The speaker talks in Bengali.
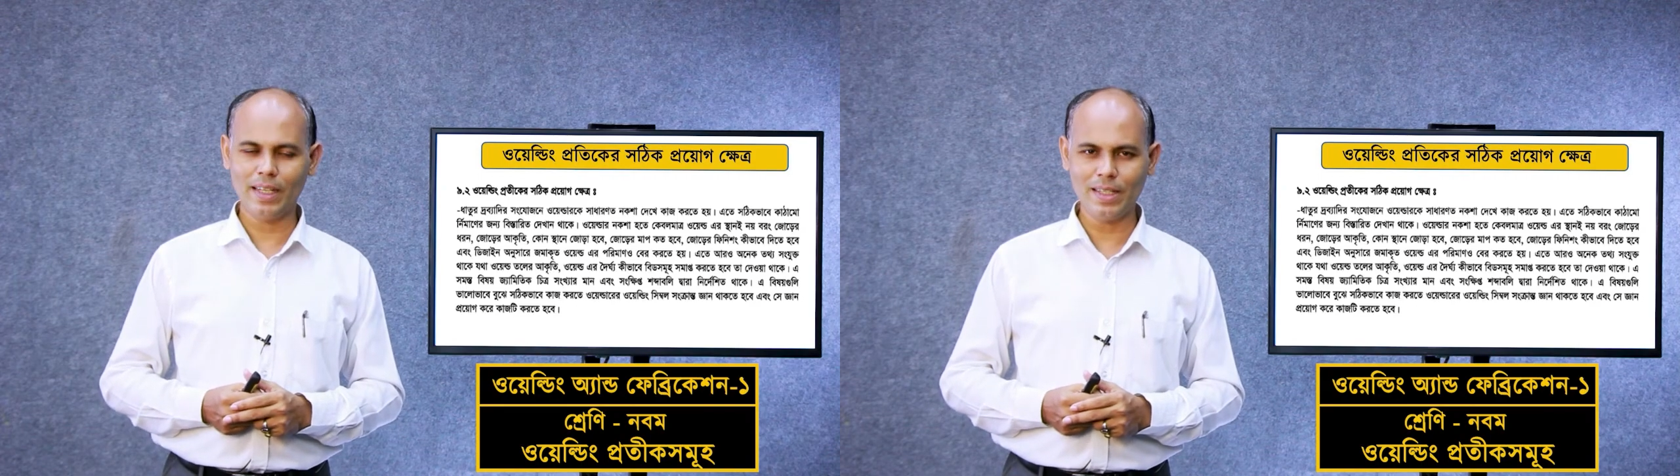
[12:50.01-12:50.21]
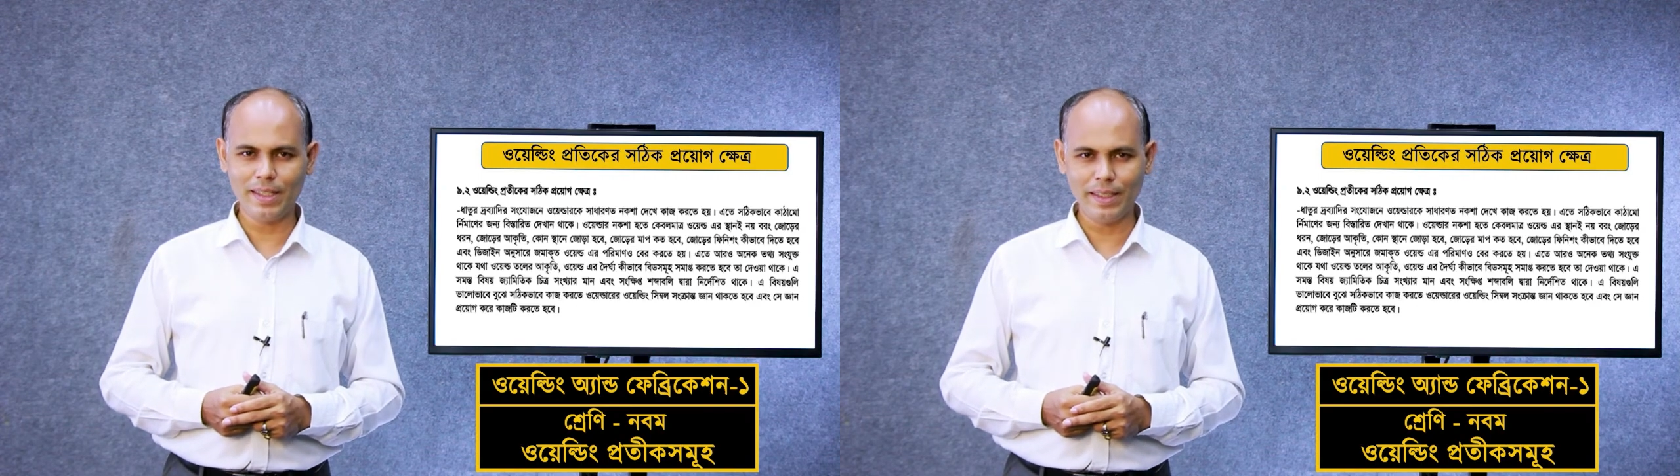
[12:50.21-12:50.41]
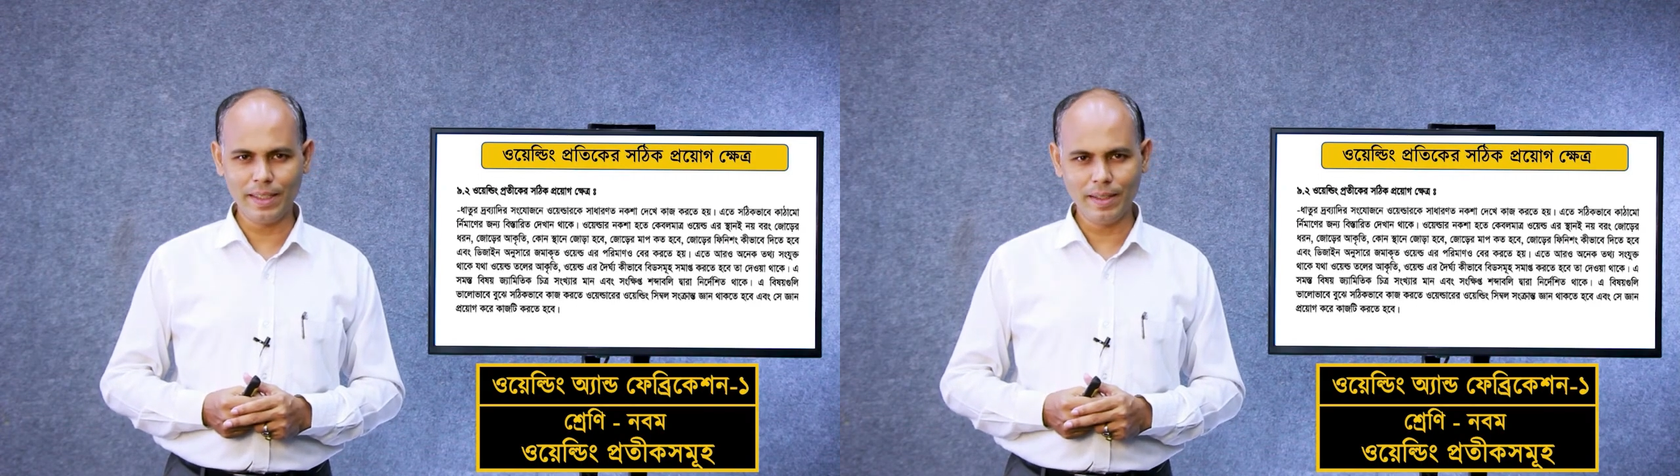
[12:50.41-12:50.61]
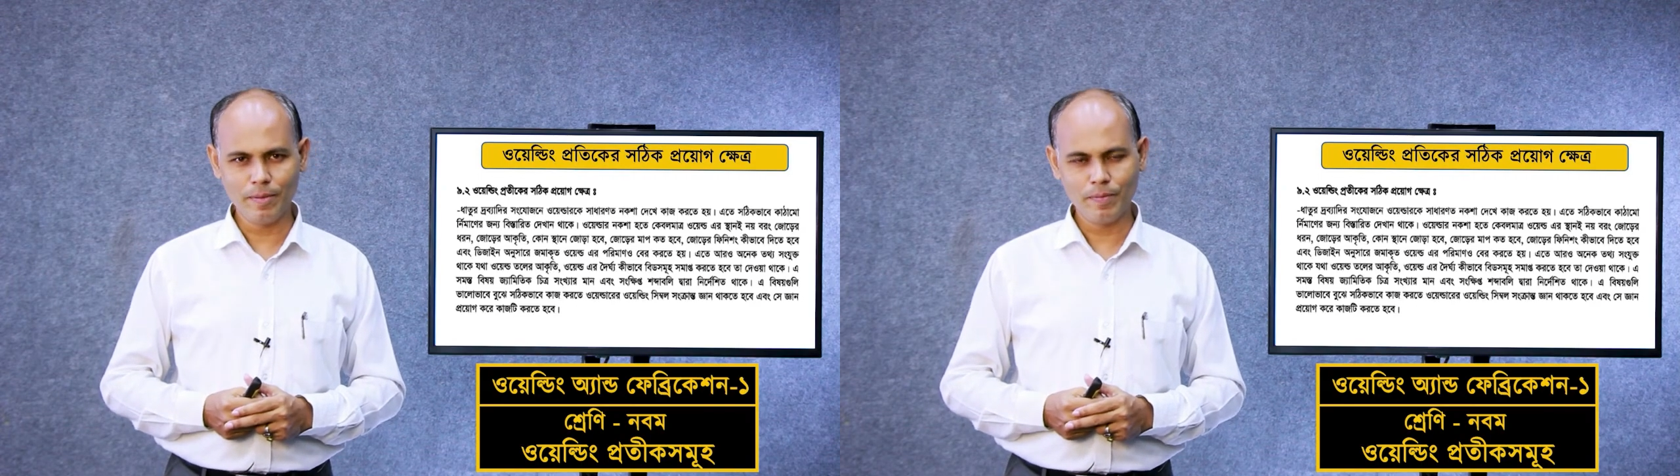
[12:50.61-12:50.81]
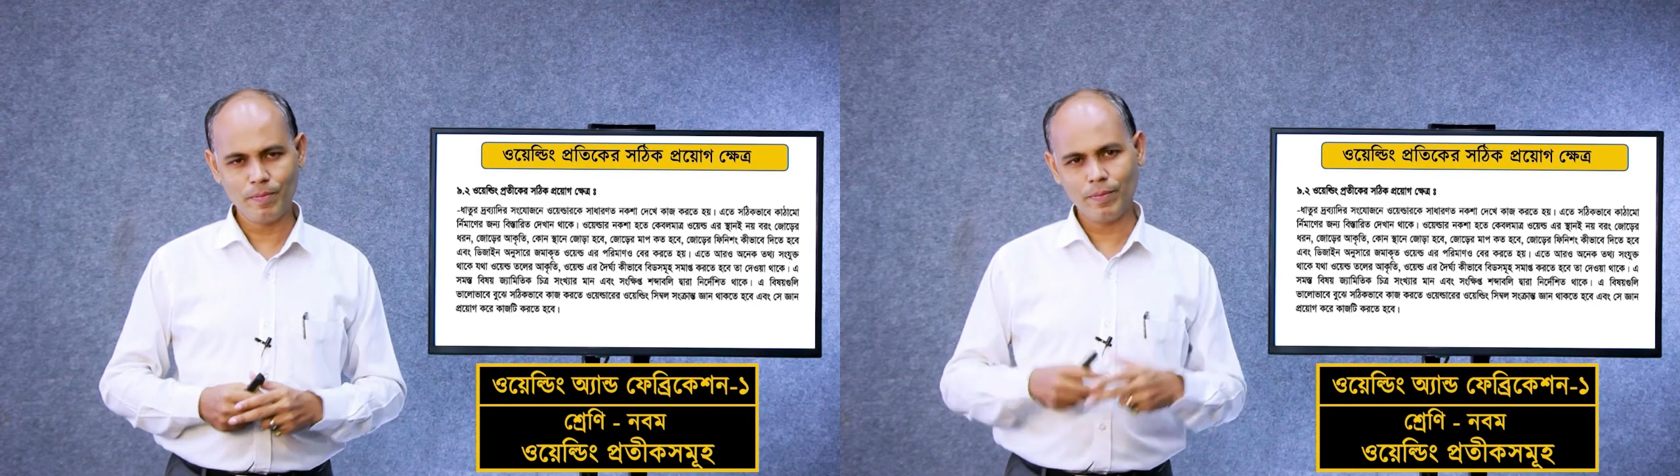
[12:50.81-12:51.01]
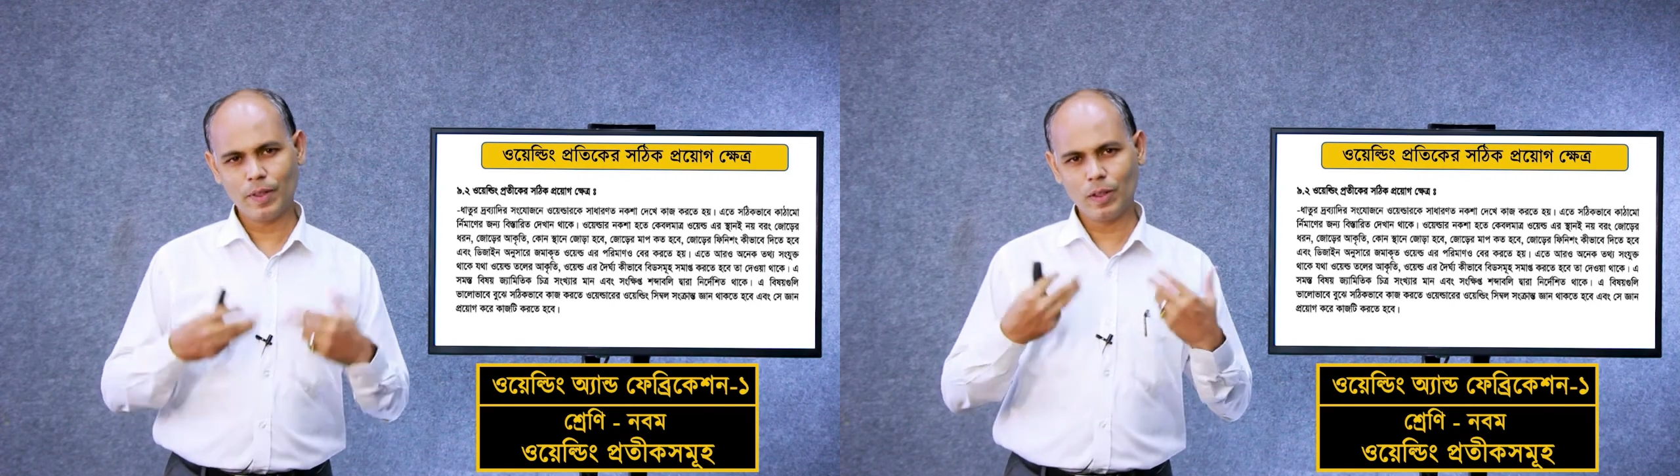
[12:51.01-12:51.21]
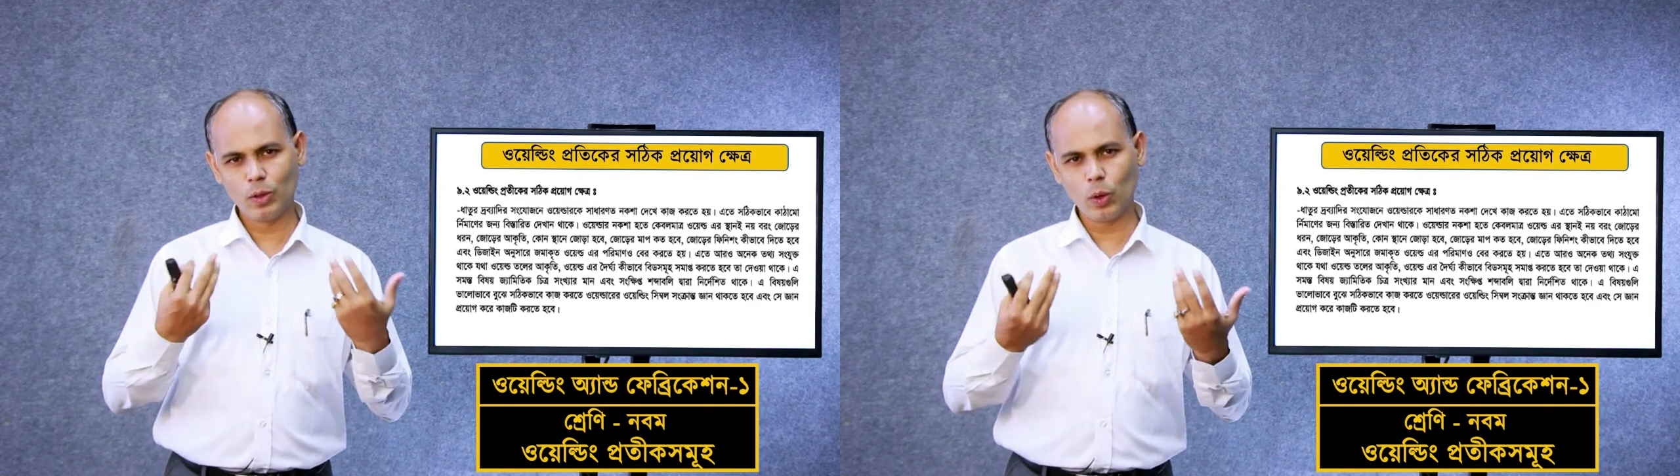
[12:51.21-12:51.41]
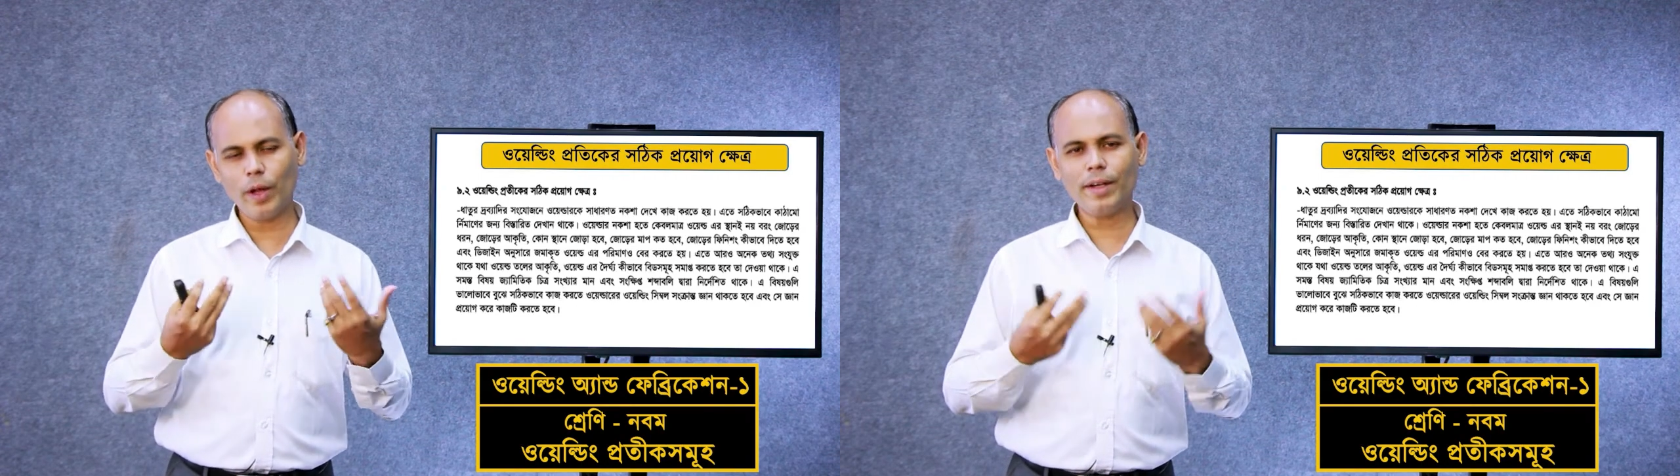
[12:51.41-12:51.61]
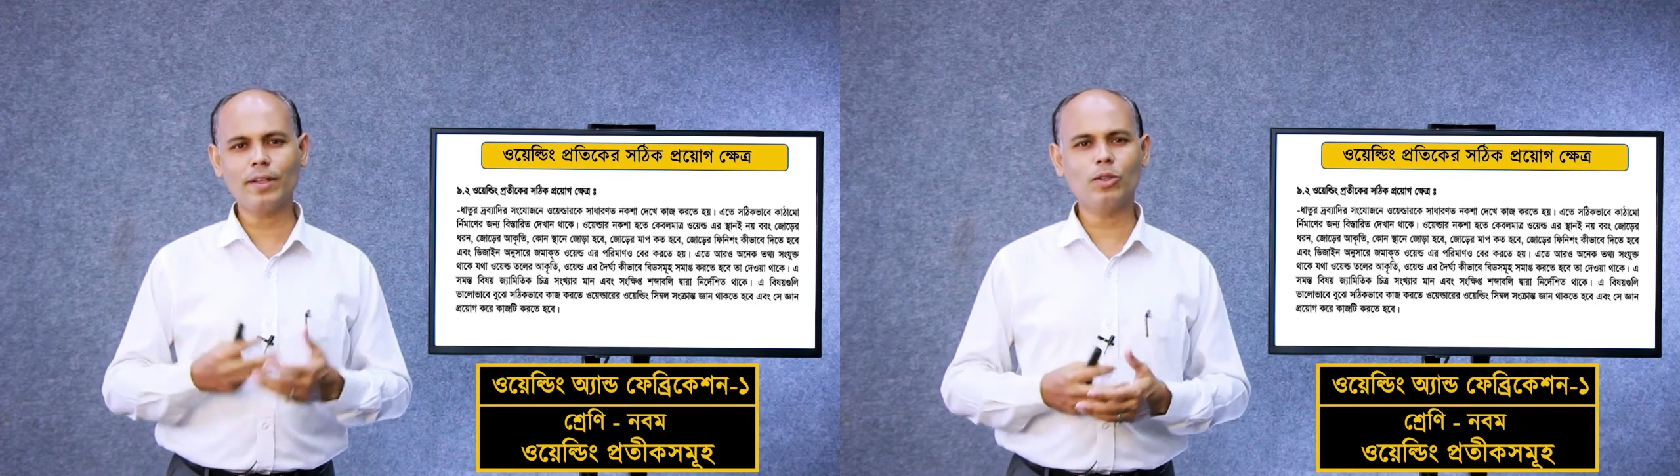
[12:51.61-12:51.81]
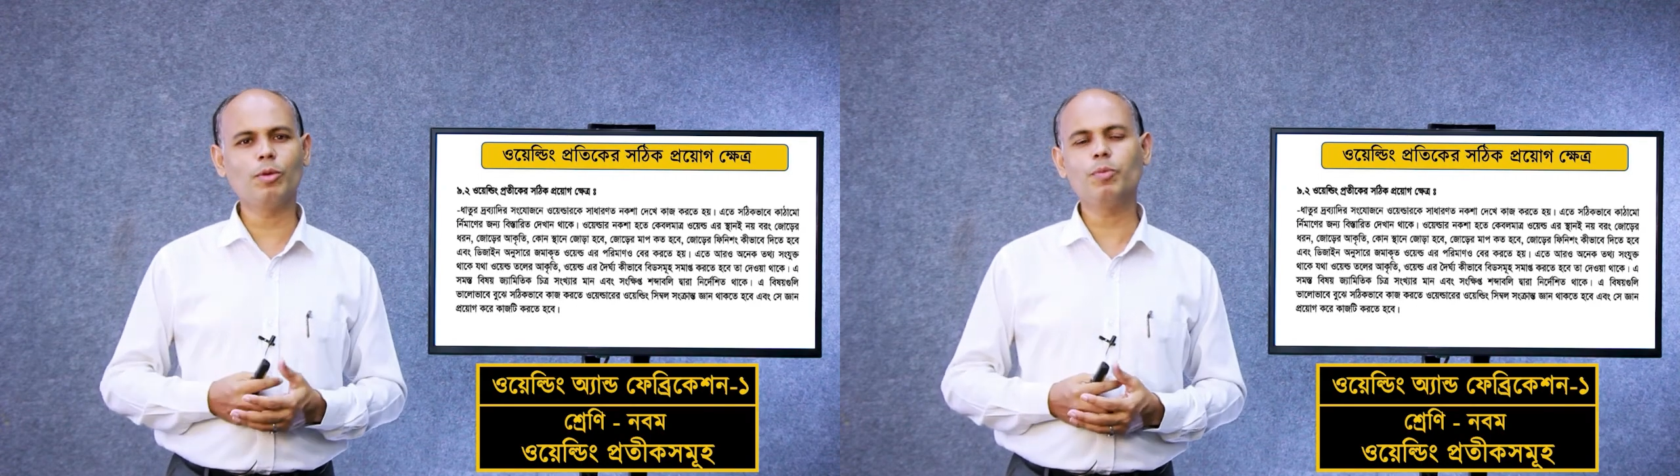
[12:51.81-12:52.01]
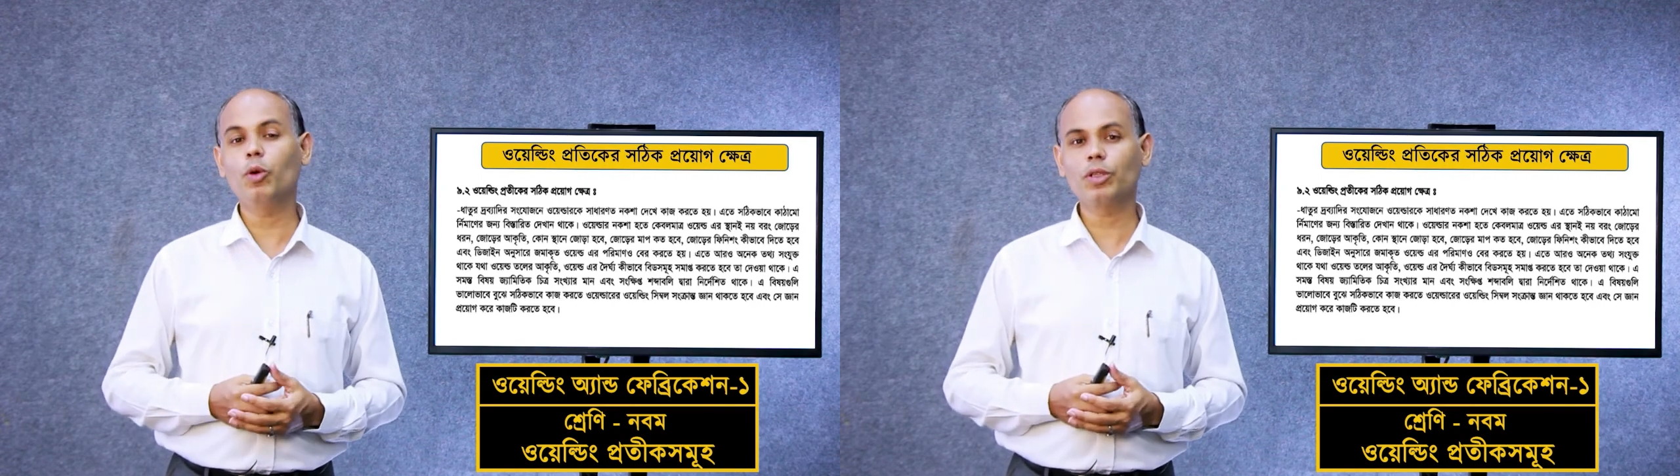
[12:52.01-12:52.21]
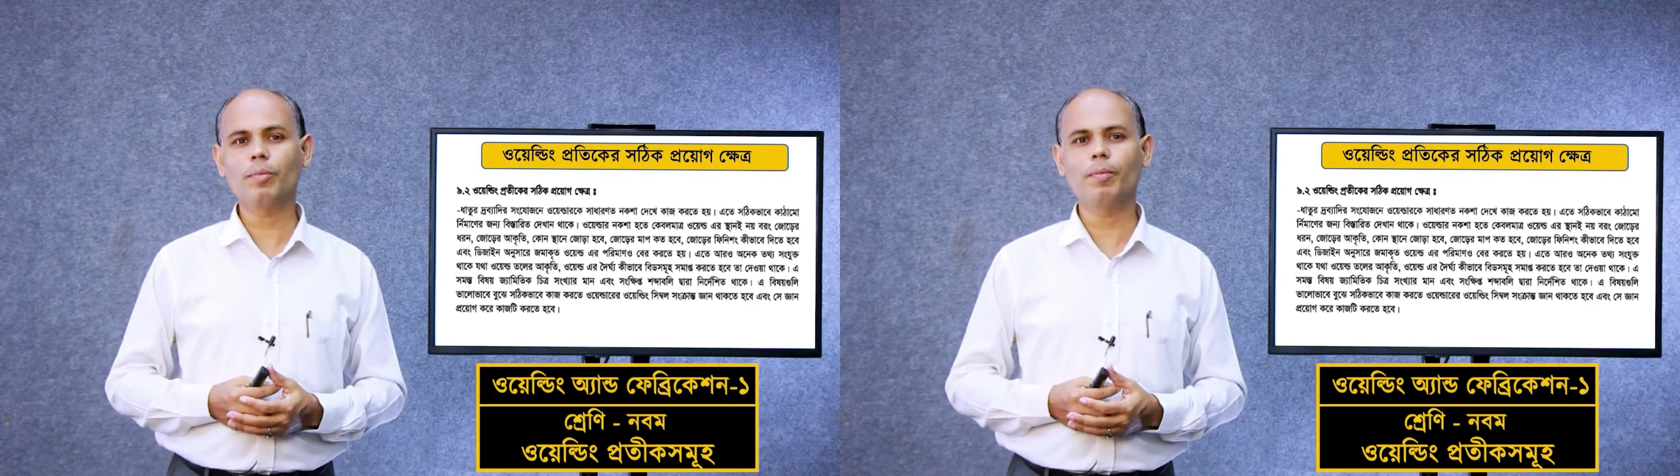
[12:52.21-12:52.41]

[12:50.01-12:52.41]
এই ড্রয়িংটা তুমি পড়তে